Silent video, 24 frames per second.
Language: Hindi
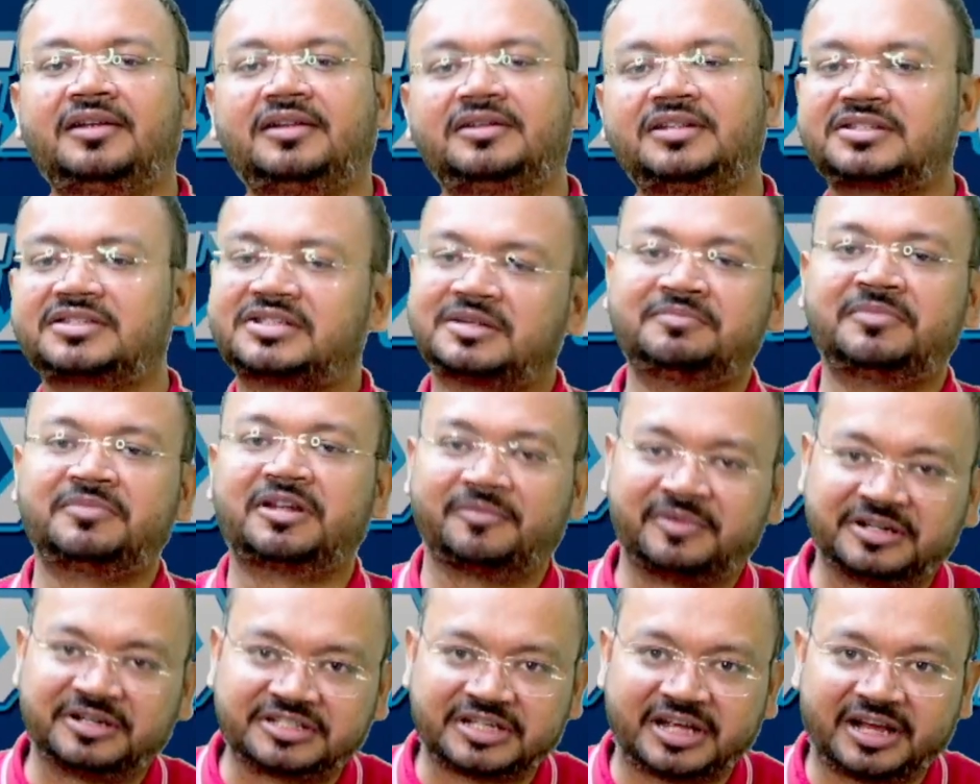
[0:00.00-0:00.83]
दिसंबर
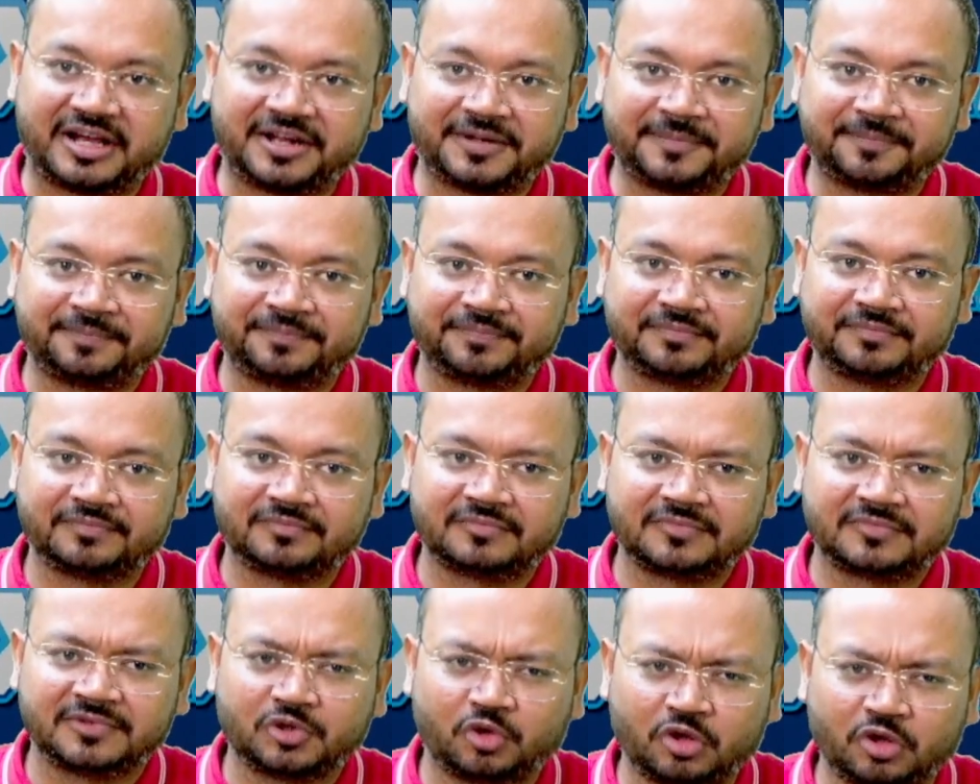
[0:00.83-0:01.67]
बचा है
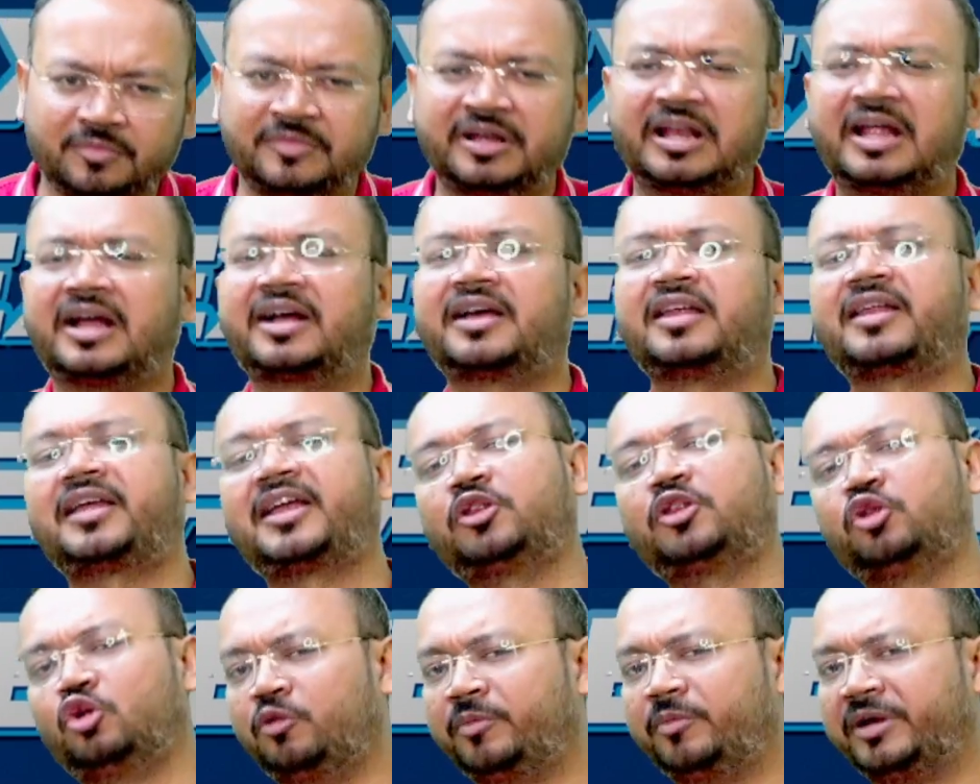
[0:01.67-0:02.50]
कुल मिलाकर के
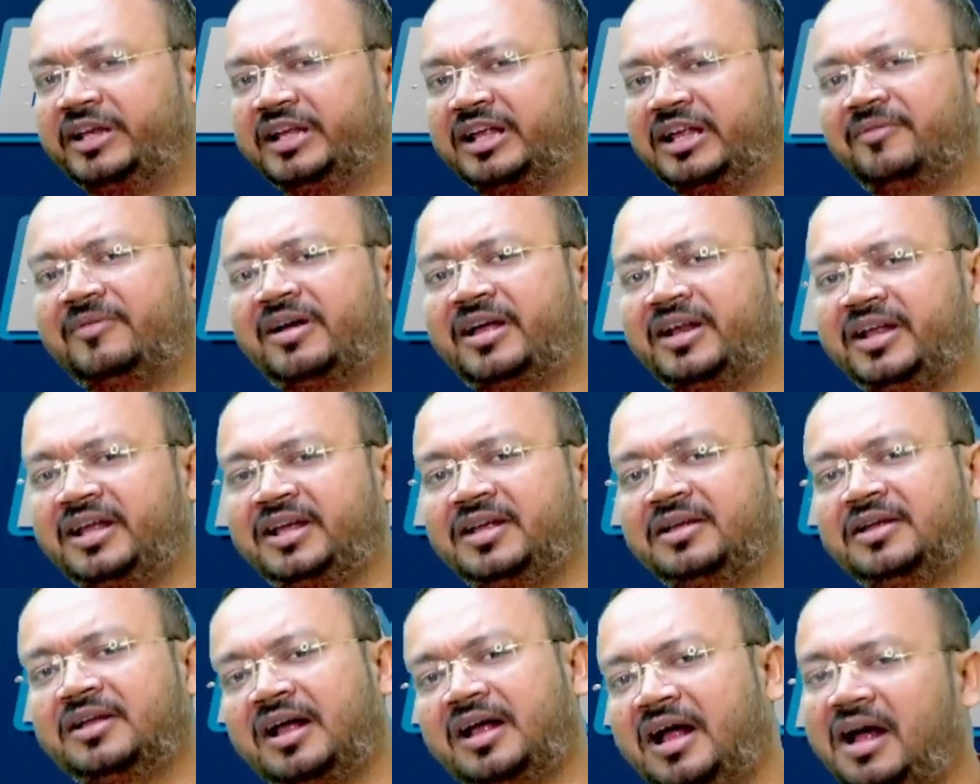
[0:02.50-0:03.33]
दो महीने हमारे
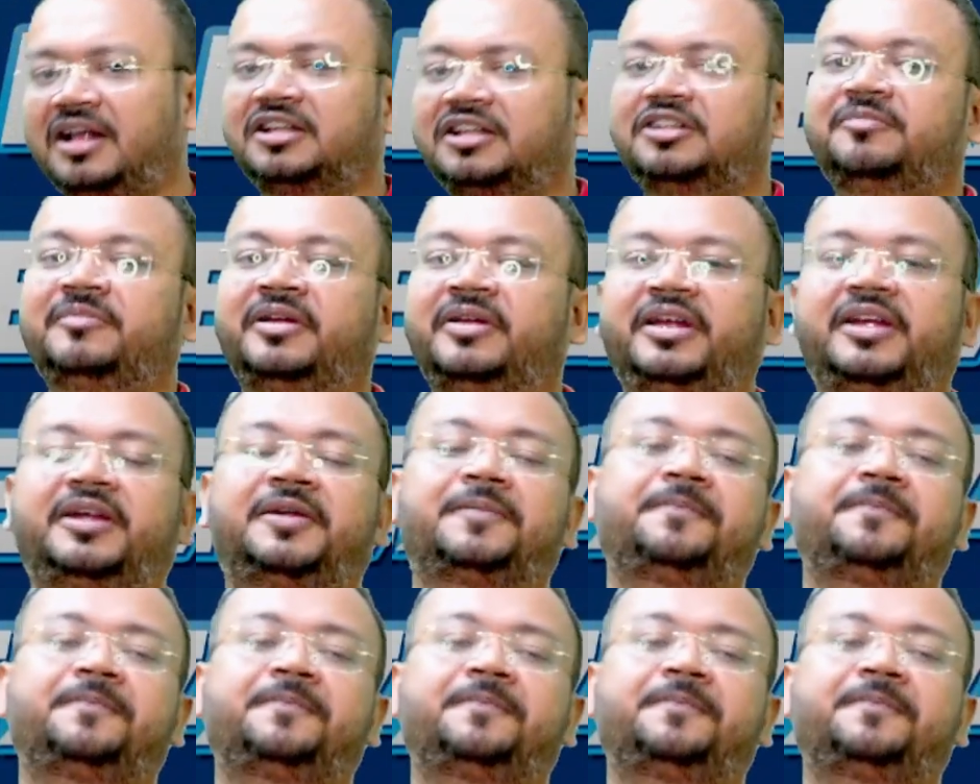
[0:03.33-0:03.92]
हाथ में है